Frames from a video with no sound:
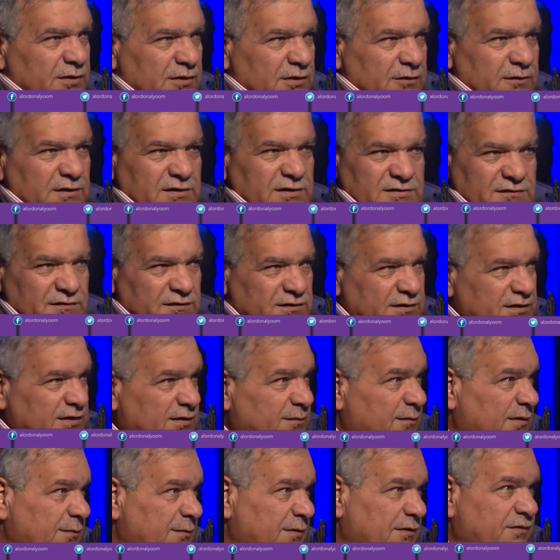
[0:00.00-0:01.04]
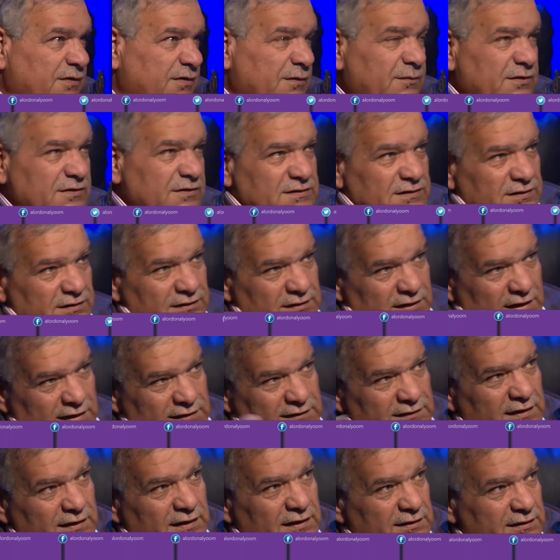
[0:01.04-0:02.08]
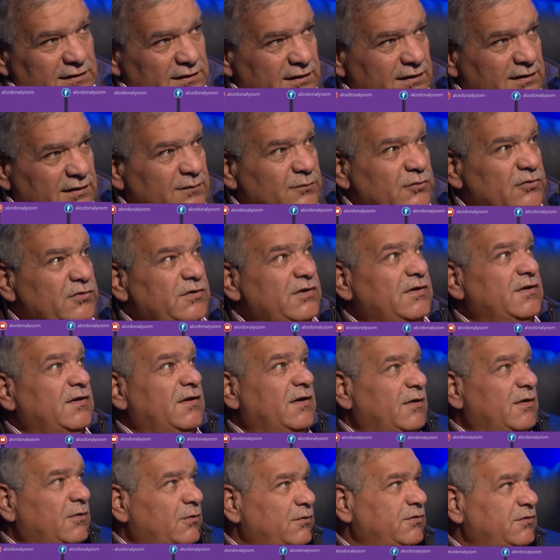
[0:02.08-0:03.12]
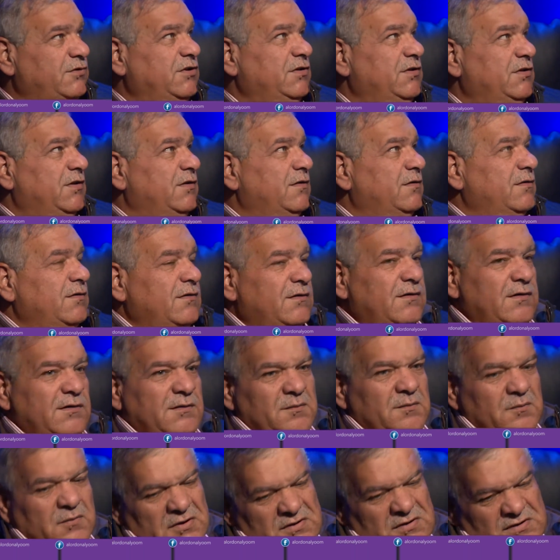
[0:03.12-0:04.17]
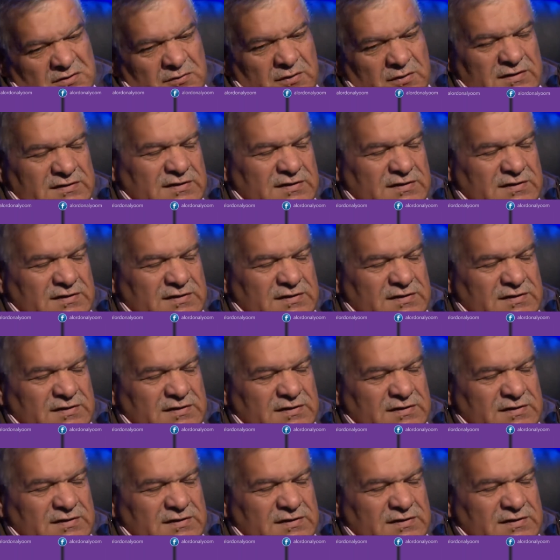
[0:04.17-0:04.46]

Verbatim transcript: كويس في الثاني ما بفهم بس اني ادعي اني انا مدير لكل شيء اوكي بتصور